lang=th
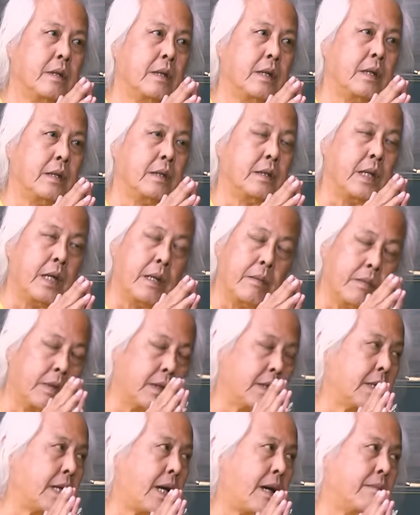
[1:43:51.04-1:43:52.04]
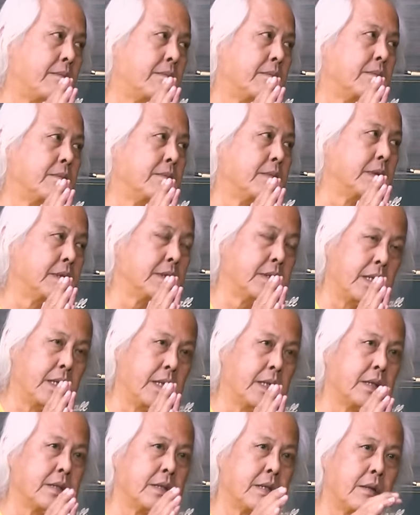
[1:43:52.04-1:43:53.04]
อีกทีมหนึ่งทำเป็น เจ
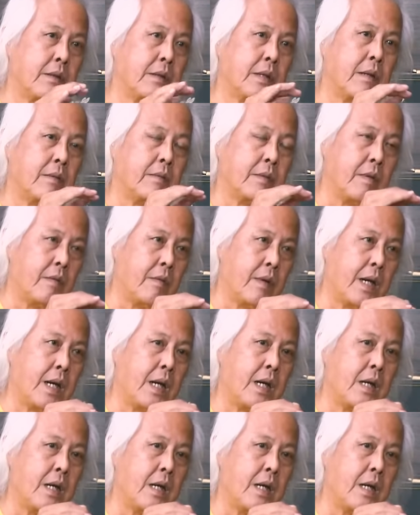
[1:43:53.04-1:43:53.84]
เอส แอล ทำแต่ว่า